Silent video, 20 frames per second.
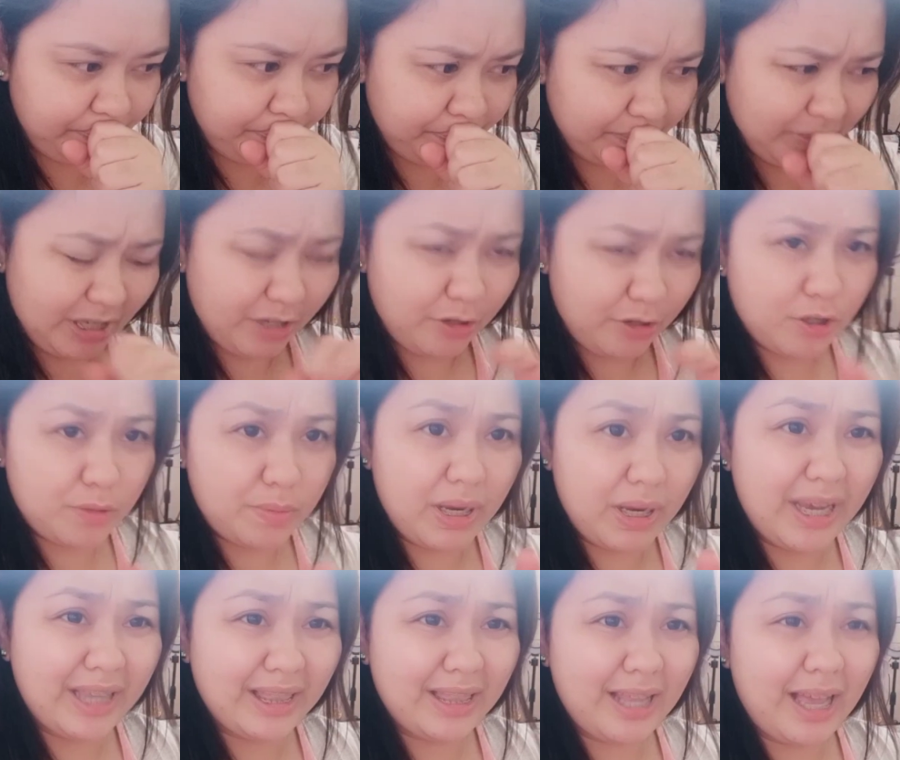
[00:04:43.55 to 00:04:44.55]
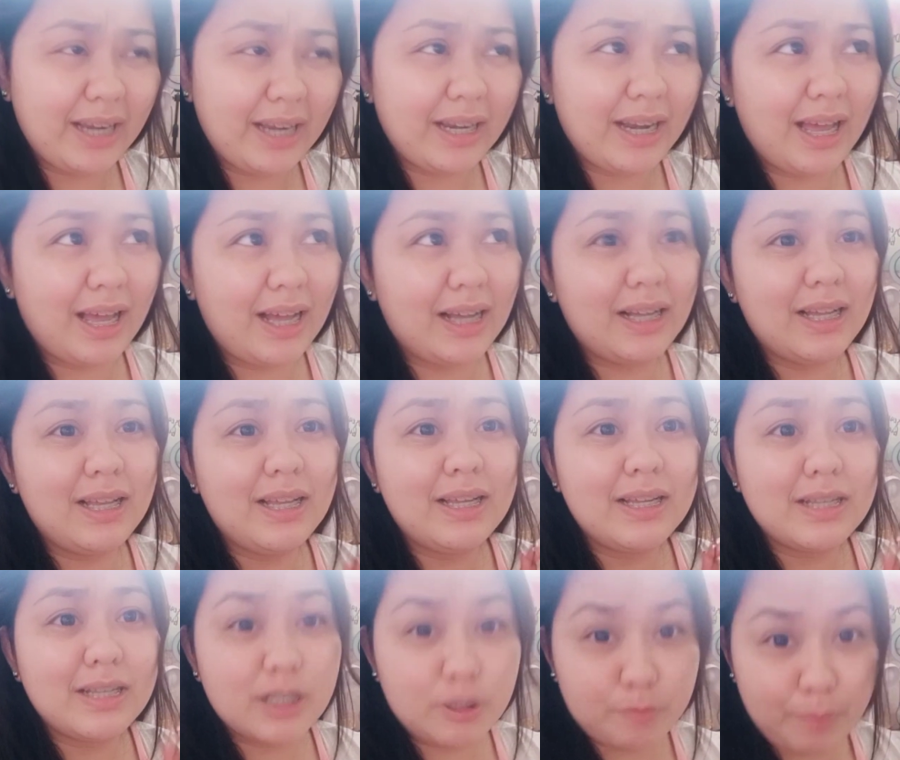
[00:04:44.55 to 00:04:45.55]
excuse me, gitna ng
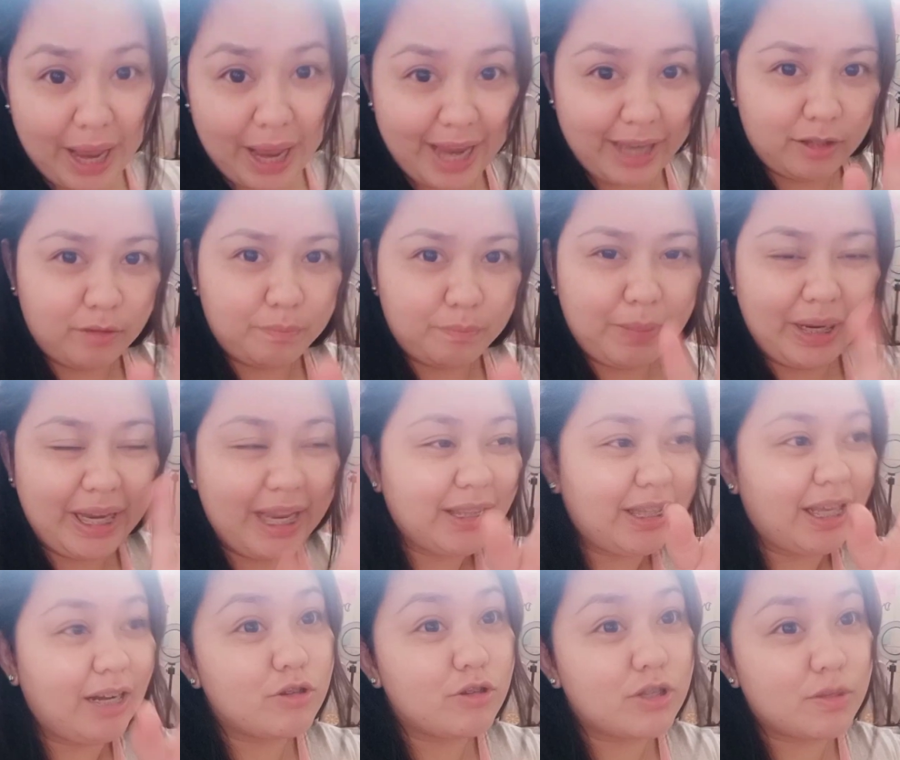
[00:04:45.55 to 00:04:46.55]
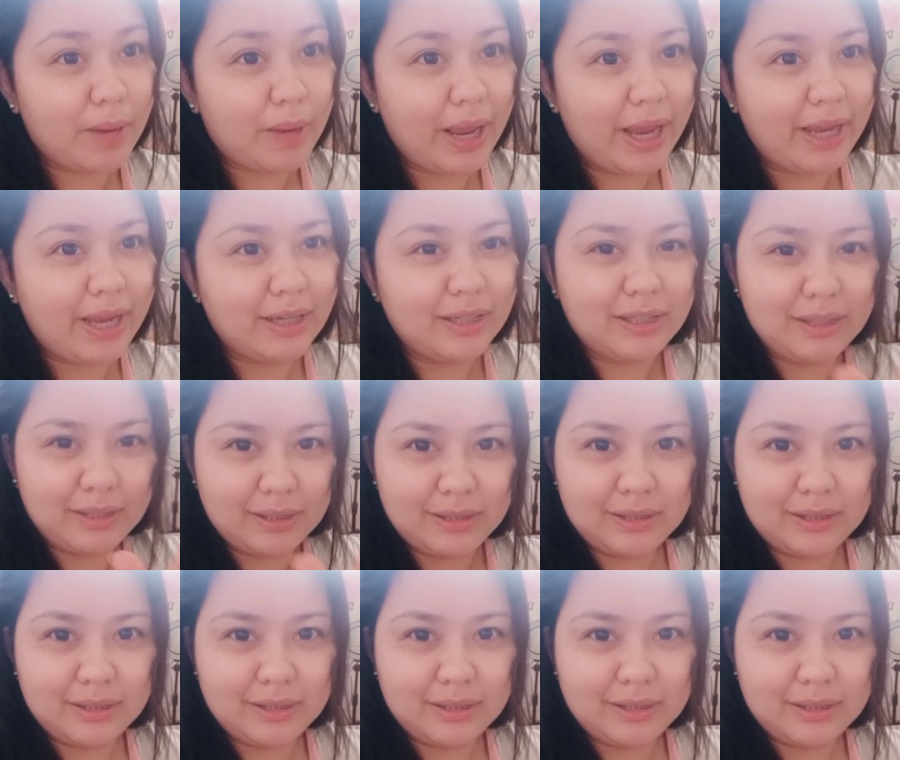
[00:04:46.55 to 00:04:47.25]
spine, pagitan ng spine.